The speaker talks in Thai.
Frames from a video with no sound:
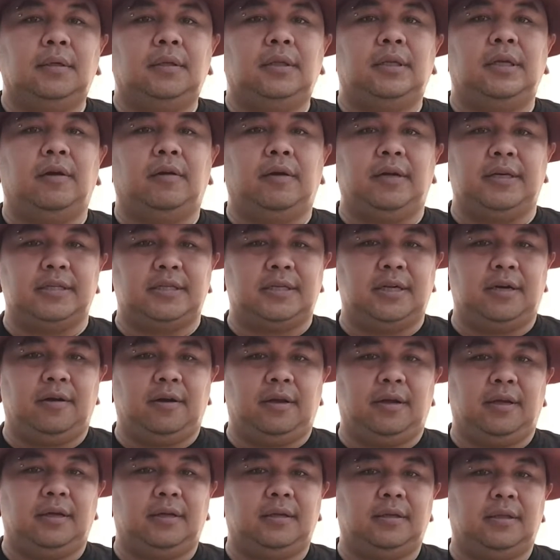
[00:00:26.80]
เที่ยวเล่นซะหน่
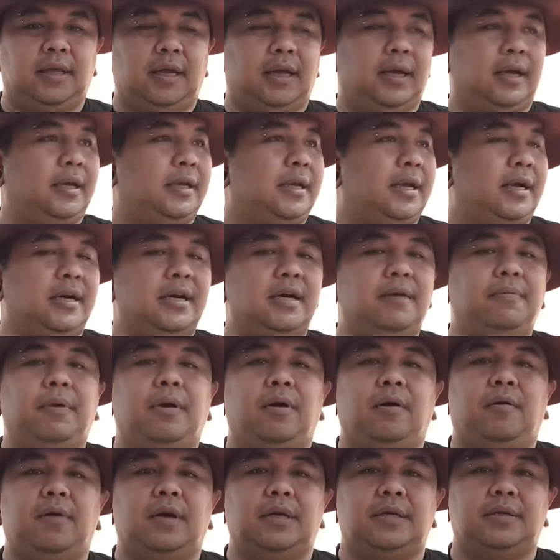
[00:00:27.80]
อย แต่ยังนึกไม่
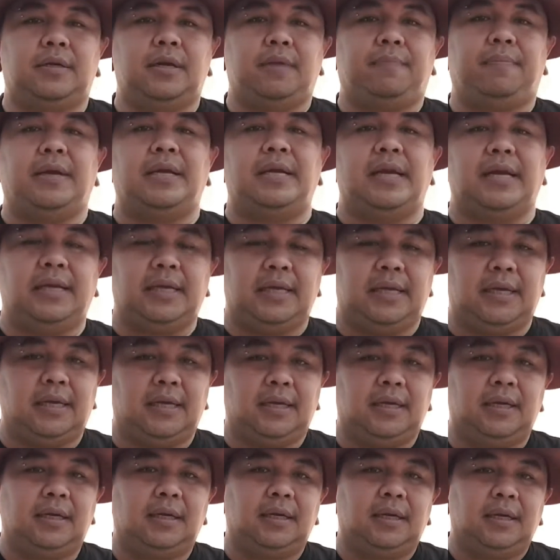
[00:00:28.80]
ออกว่าจะไปไหนดี
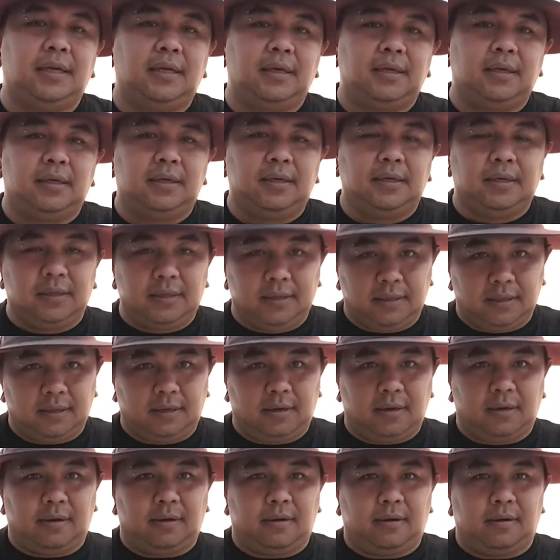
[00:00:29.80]

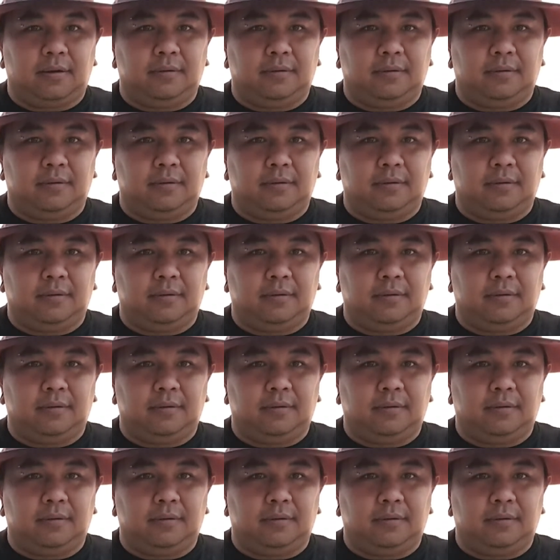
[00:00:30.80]
ก็